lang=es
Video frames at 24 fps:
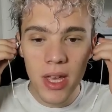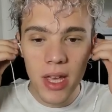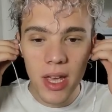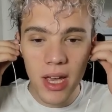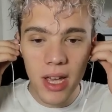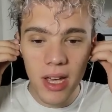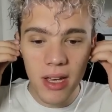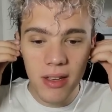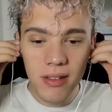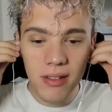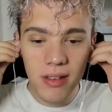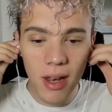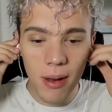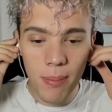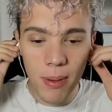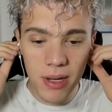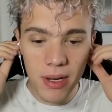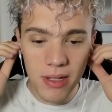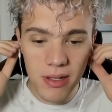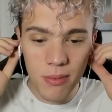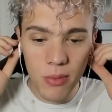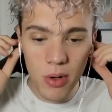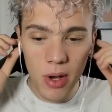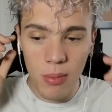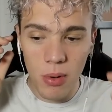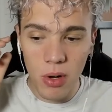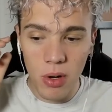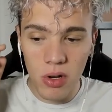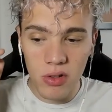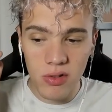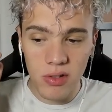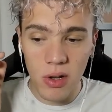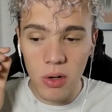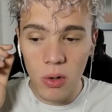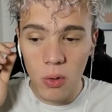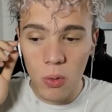Eh, si les parece, me voy a poner
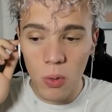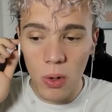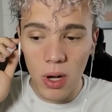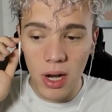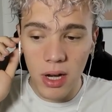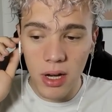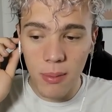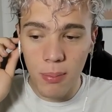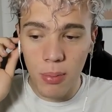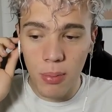los auriculares